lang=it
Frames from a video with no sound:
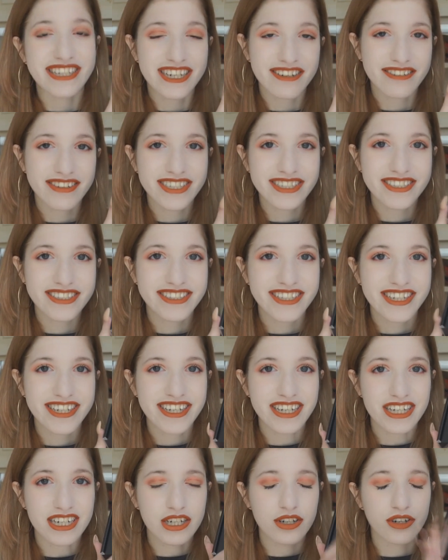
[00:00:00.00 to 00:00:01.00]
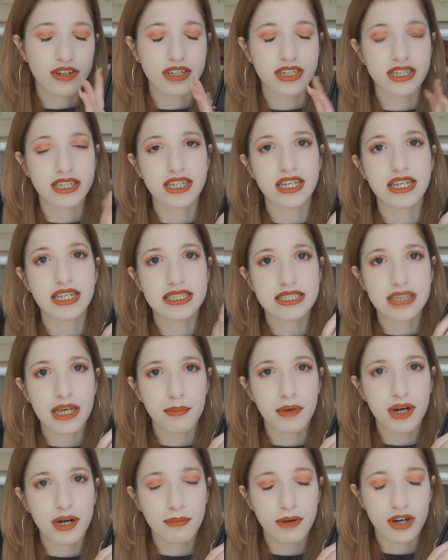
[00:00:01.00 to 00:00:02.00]
Praticamente con il
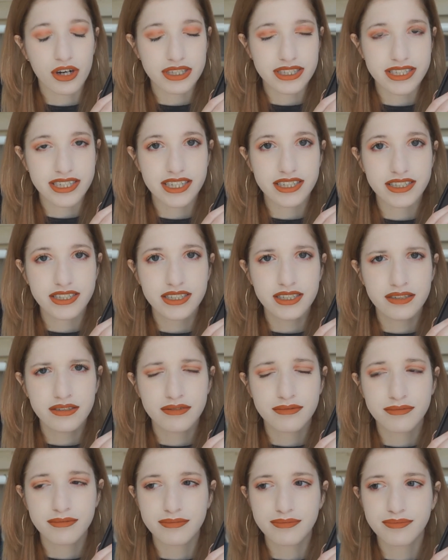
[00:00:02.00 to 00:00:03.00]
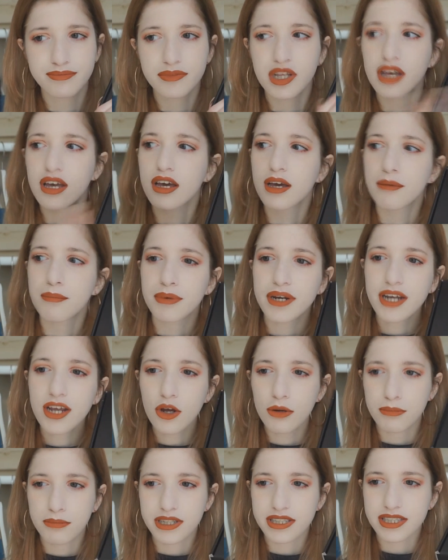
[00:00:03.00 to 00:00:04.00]
Cyber Monday, perché
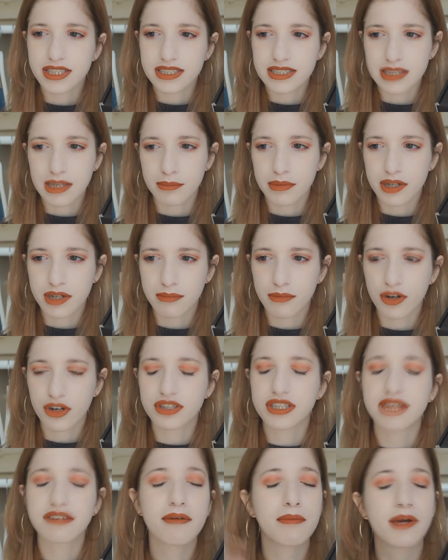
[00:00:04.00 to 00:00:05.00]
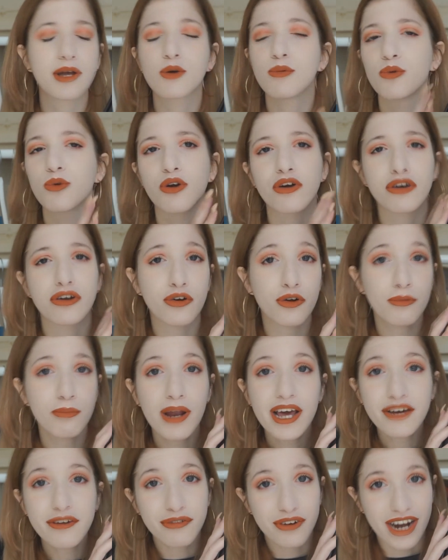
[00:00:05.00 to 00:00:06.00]
ho in mente il Cyber Monday? Vabbè, comunque col
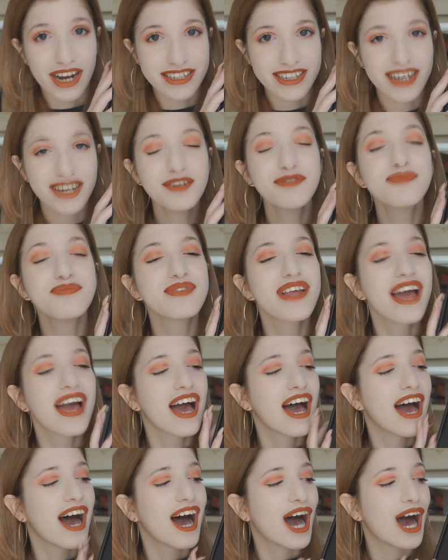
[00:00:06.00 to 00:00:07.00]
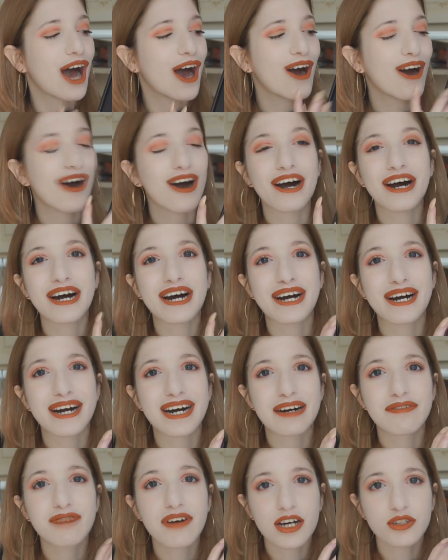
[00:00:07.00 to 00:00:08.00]
Black Friday ho
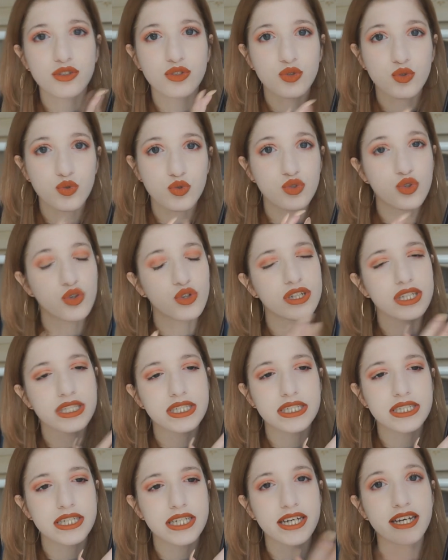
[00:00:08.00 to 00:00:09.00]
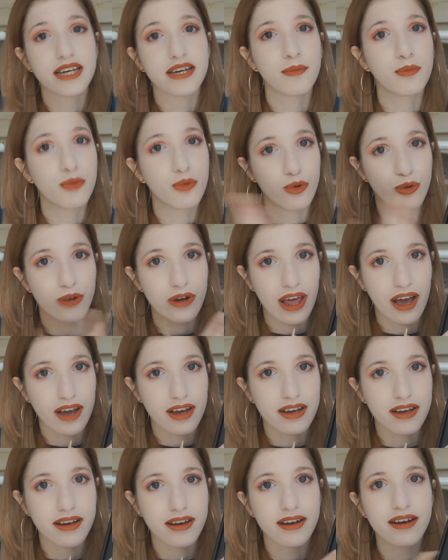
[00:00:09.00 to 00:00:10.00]
eh, fatto un ordine
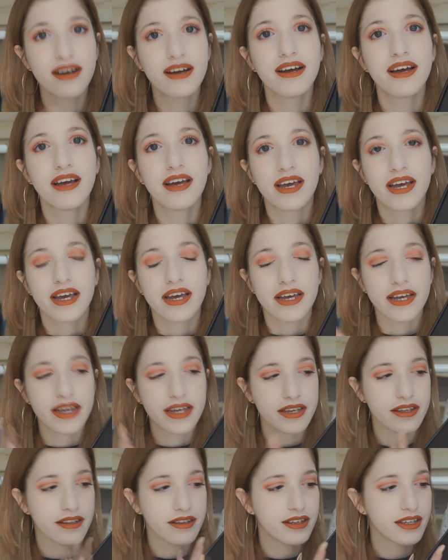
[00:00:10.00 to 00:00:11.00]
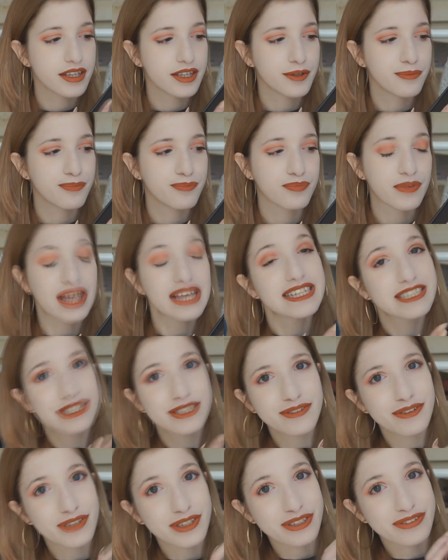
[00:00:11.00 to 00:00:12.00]
Mulak e ehm, adesso
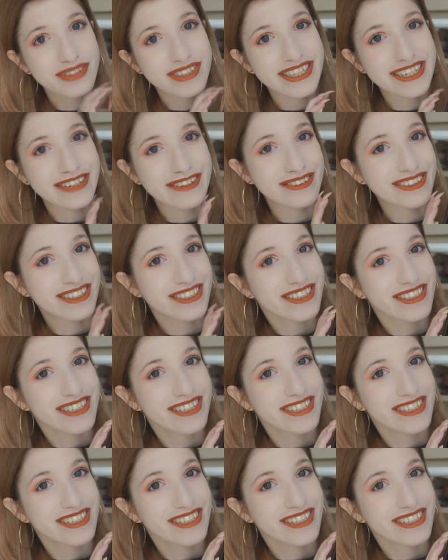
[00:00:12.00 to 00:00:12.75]
vi faccio vedere cosa c'è